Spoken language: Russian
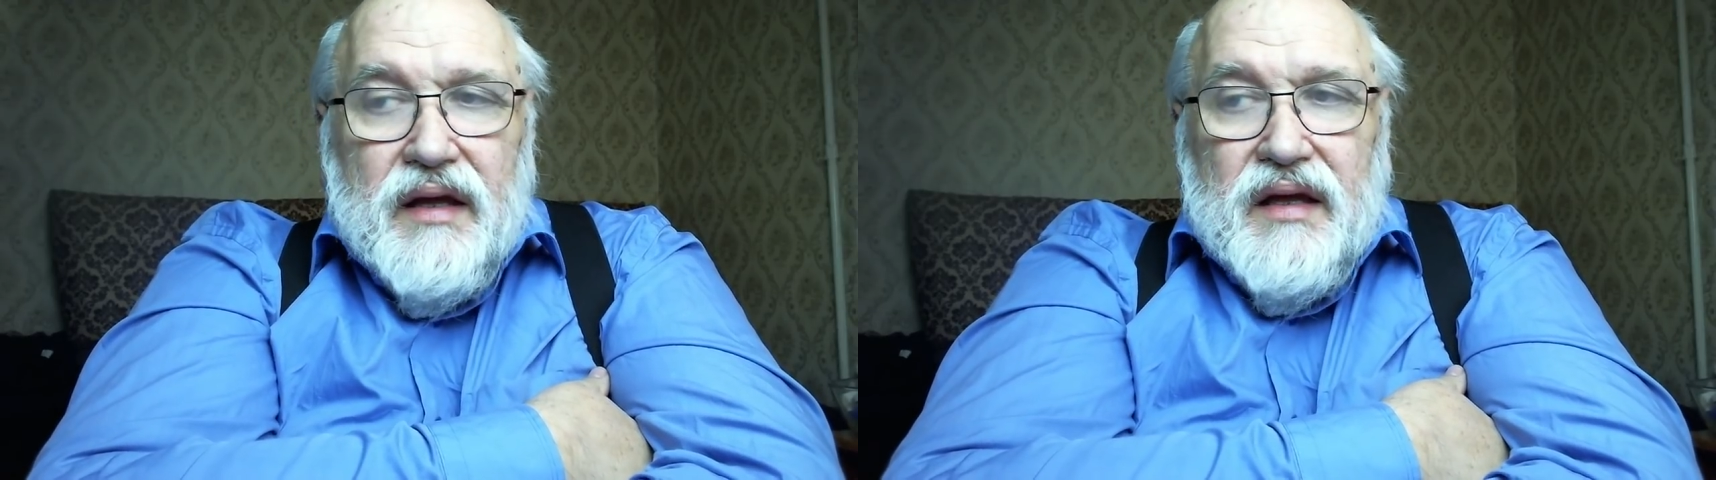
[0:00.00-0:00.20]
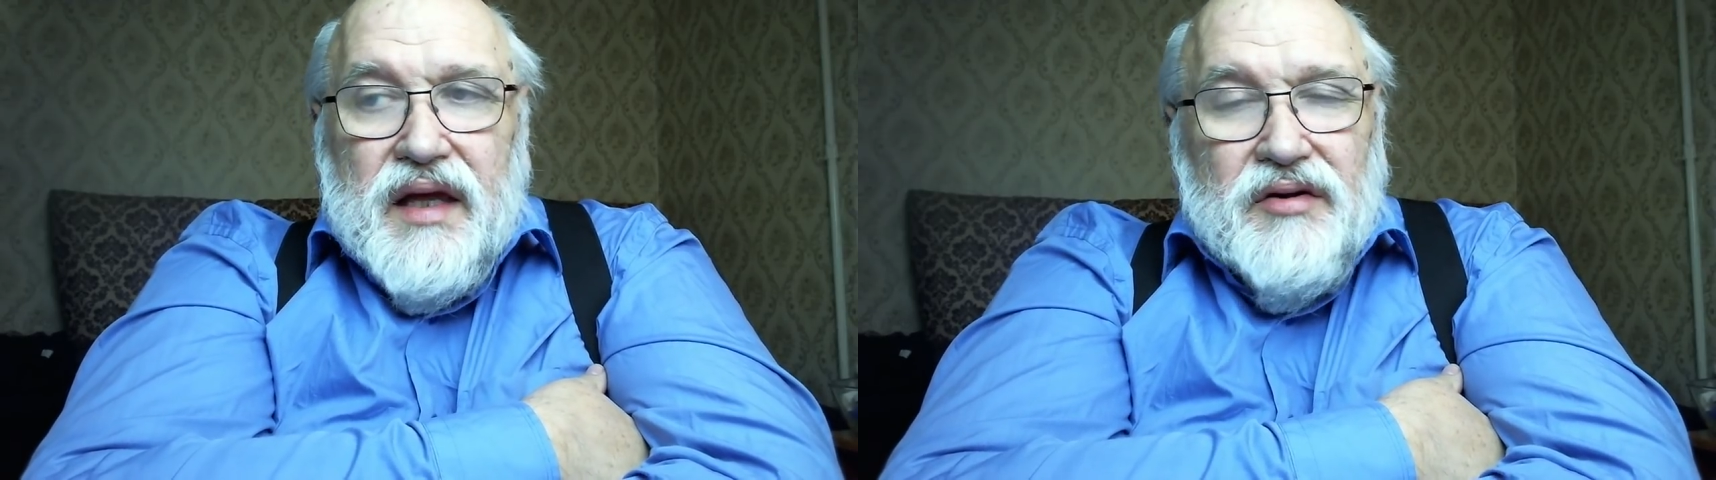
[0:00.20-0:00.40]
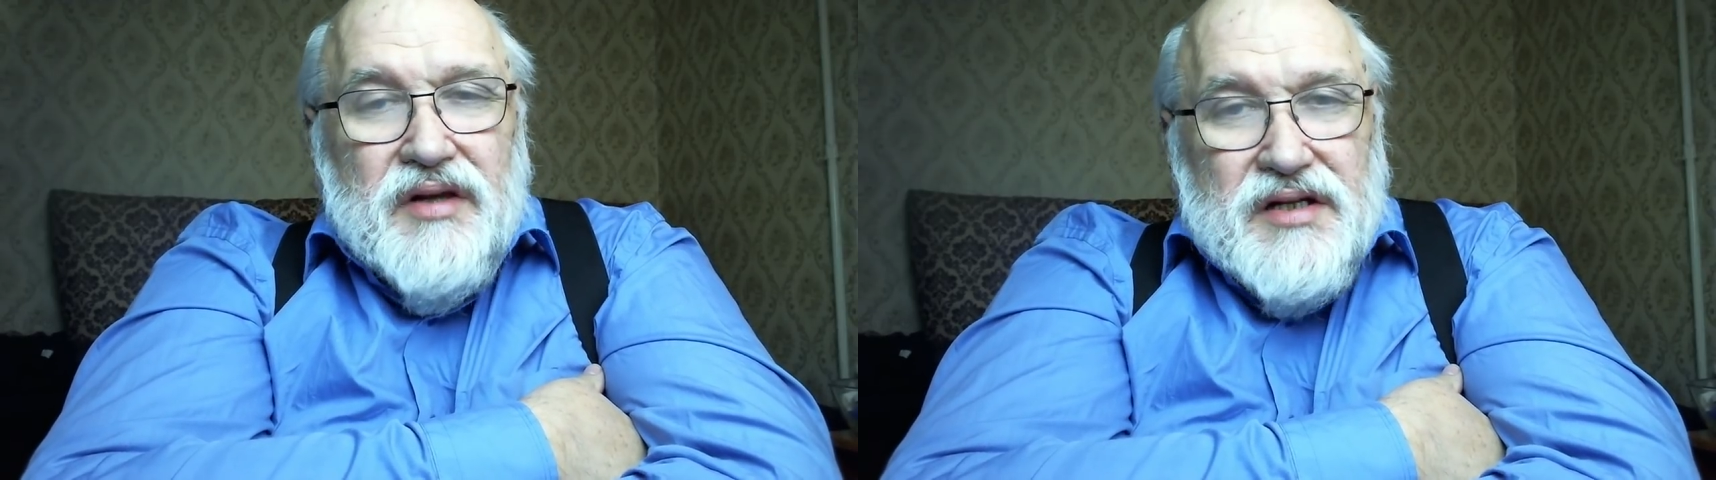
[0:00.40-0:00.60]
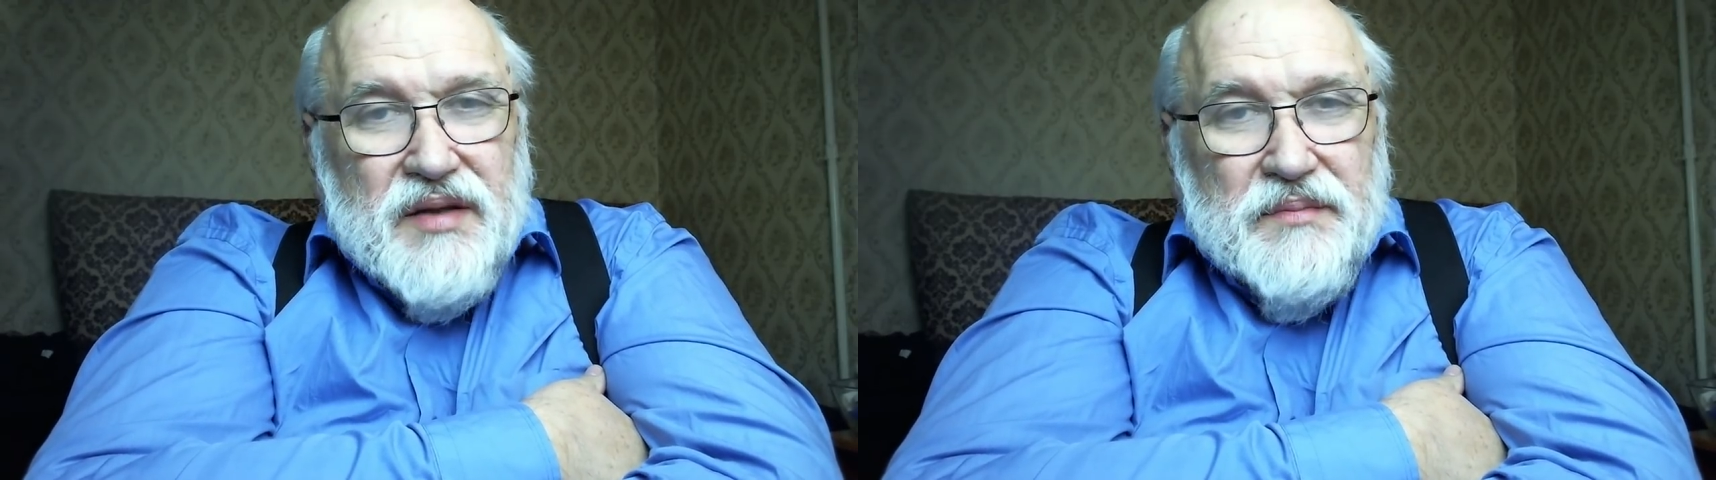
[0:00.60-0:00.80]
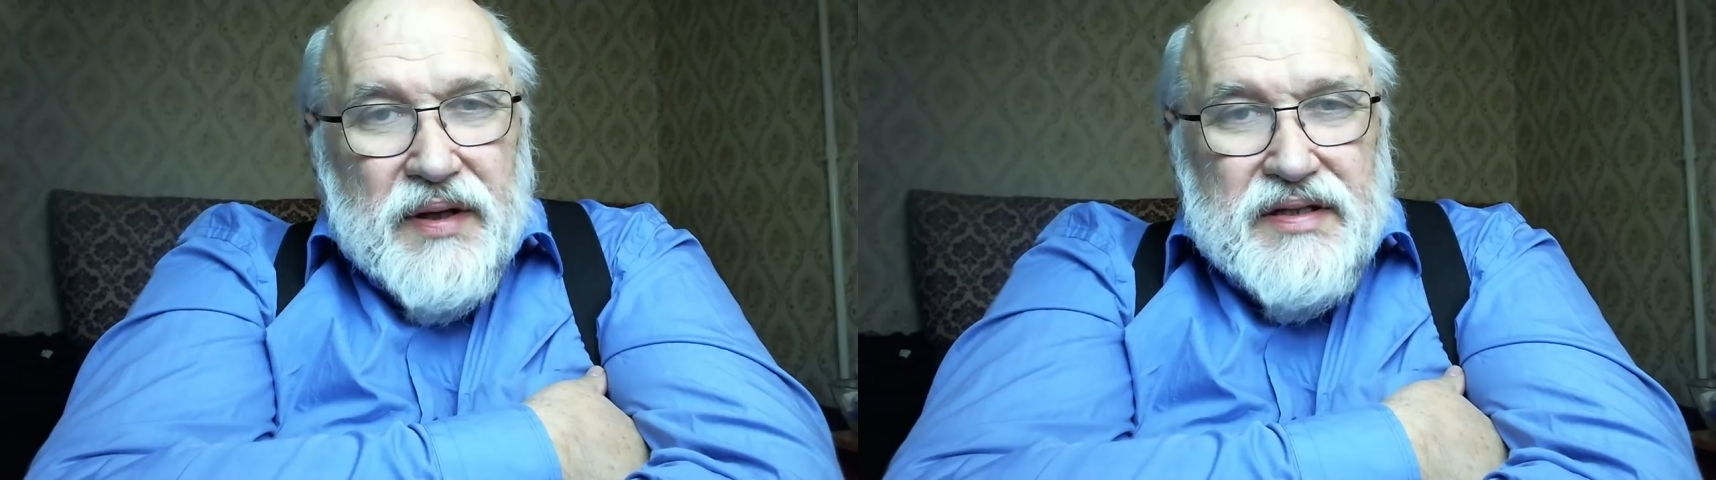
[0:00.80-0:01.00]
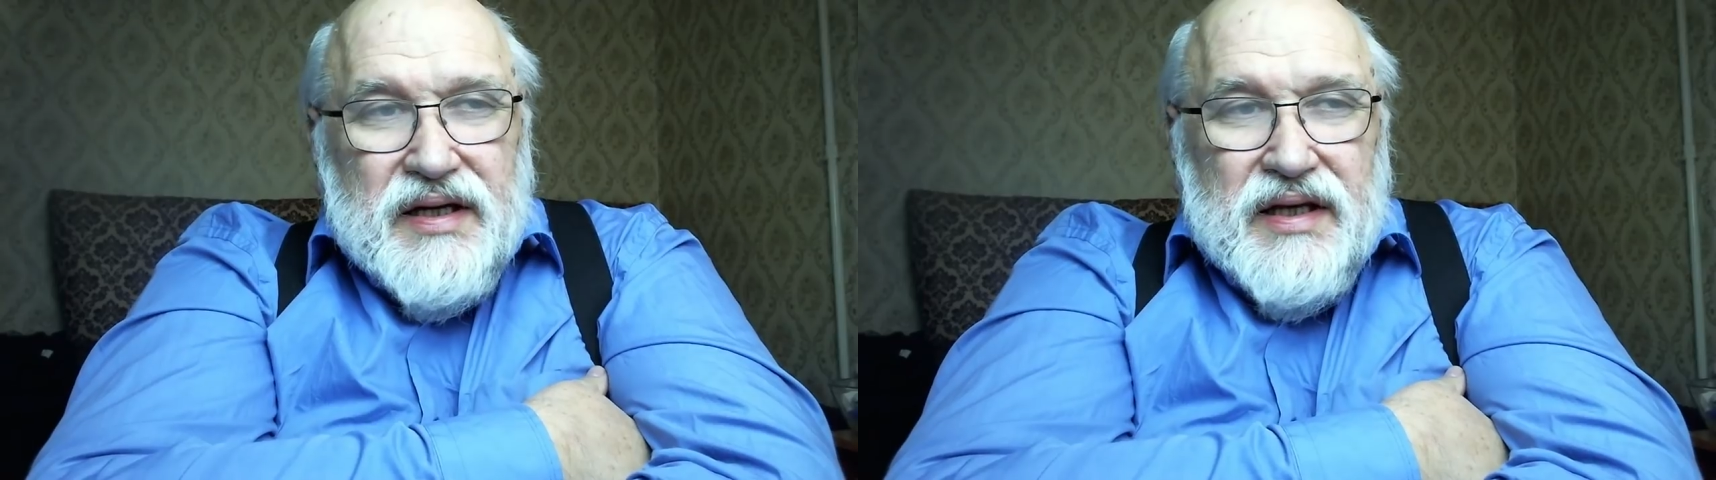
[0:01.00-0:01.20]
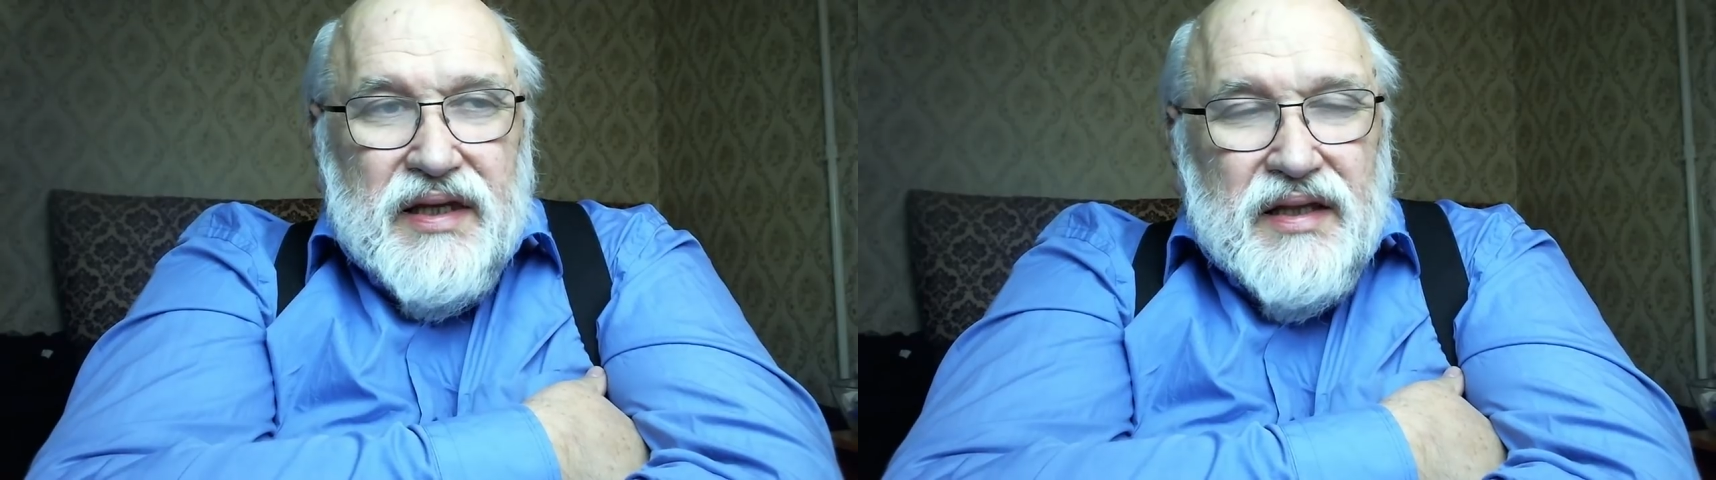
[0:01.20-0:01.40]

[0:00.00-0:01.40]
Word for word: его должны признать.